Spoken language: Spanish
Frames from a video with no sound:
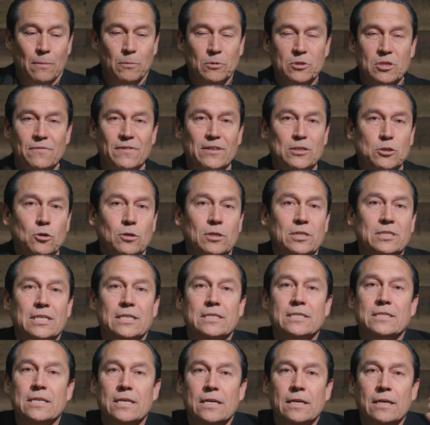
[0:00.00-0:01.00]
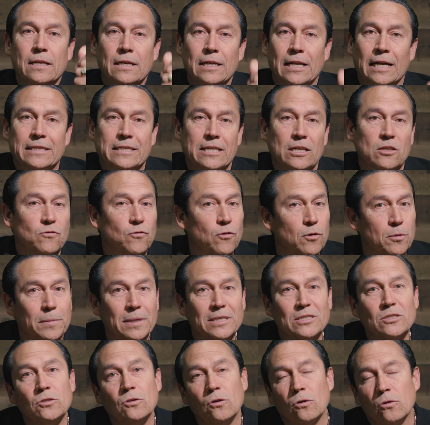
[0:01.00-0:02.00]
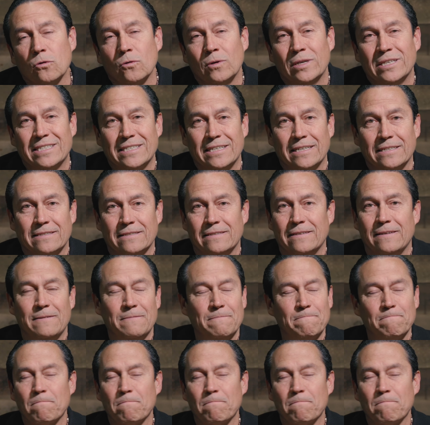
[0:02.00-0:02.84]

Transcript: motivación es así, la transformación no es así.